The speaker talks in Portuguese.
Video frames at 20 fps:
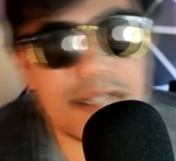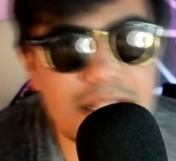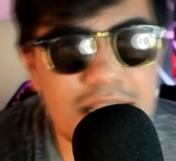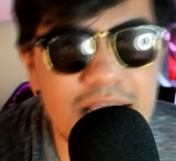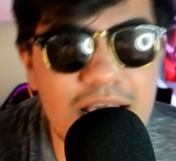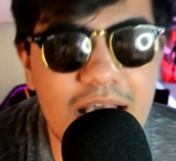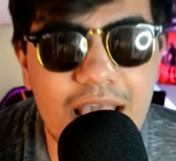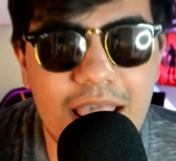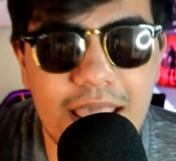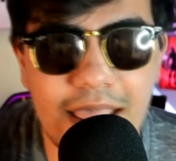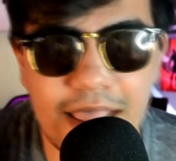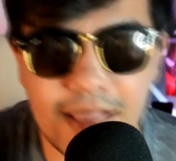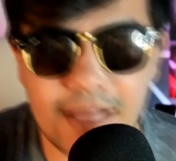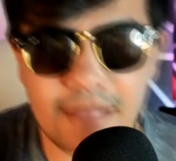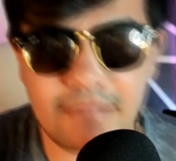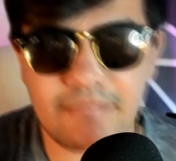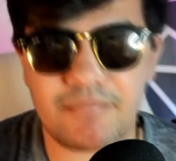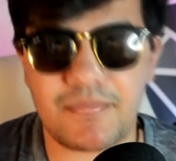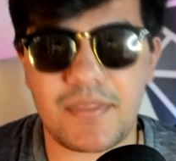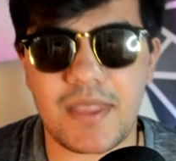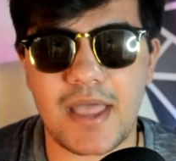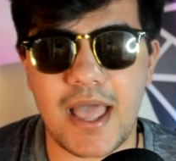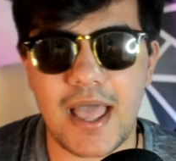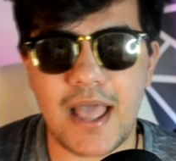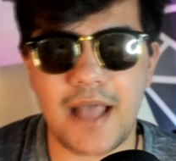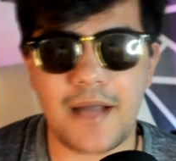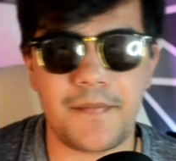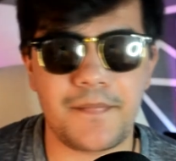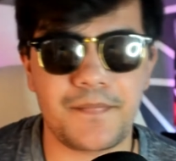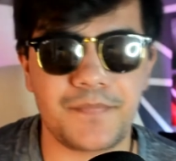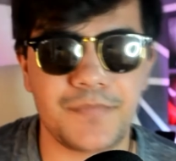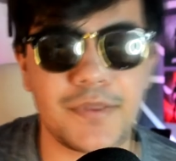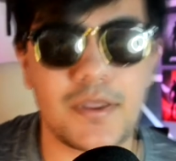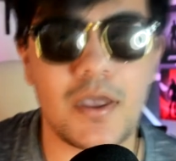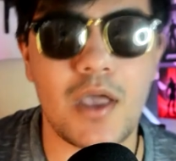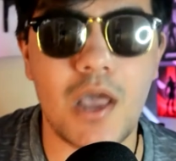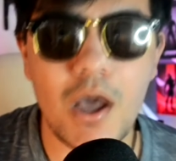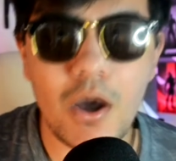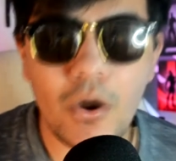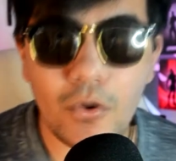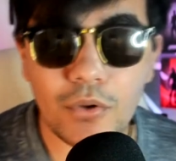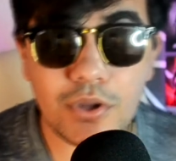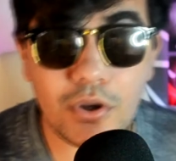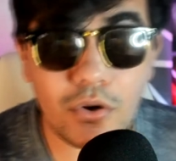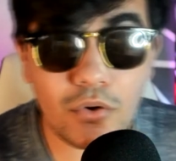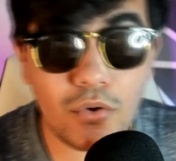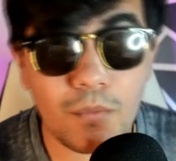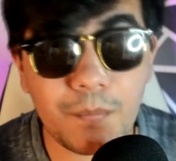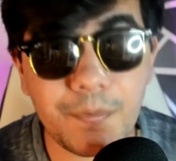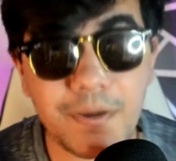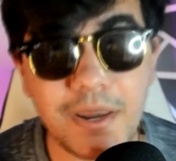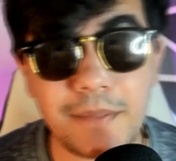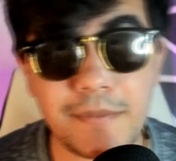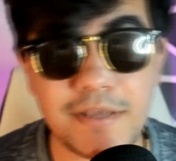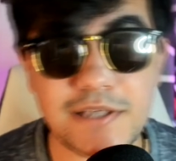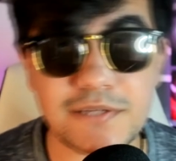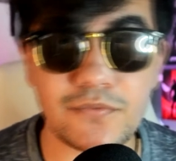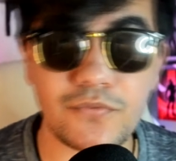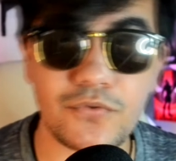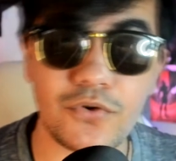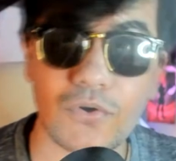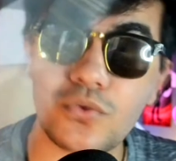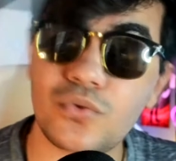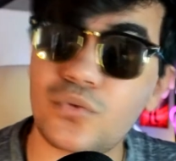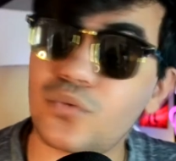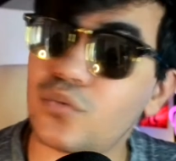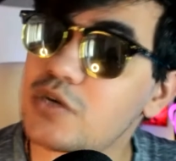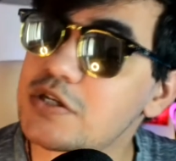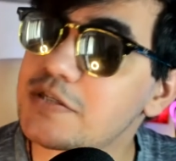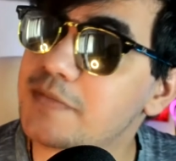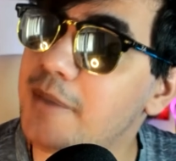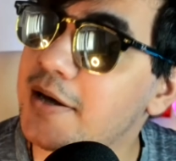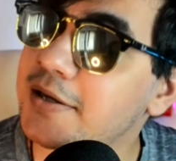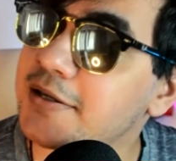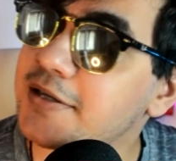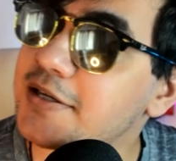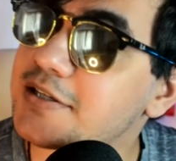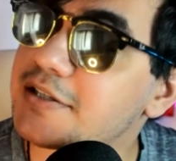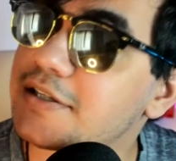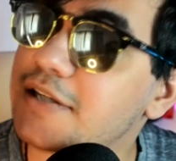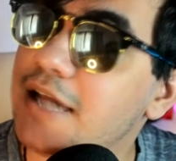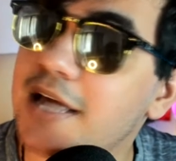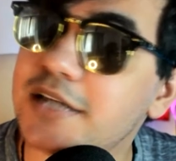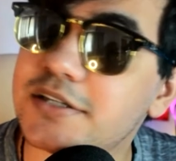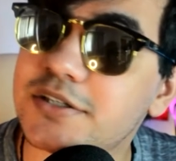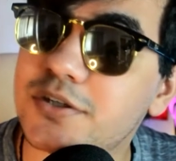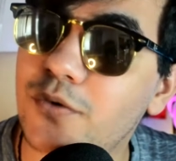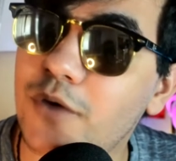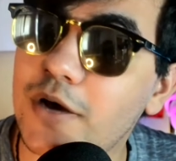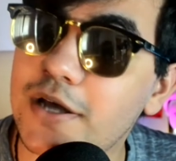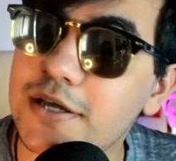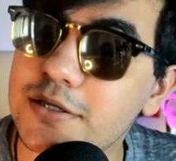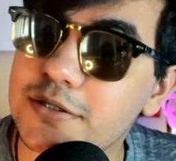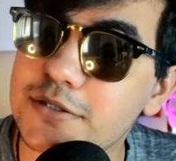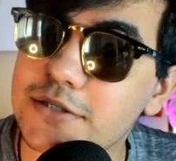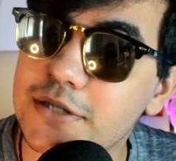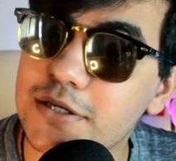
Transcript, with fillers: Aí. O que eu comprei mesmo foram duas barrinhas de LED iguais essa,